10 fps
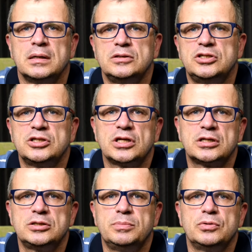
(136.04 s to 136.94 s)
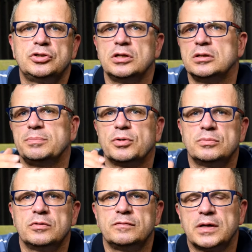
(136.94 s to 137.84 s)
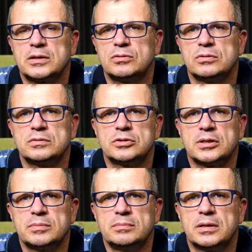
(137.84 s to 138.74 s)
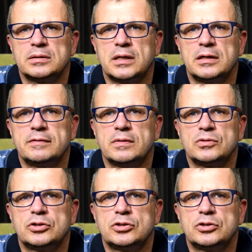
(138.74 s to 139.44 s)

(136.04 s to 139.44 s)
Gdzieś jakiś był silny podmuch wiatru, on coś tam chyba nalewał,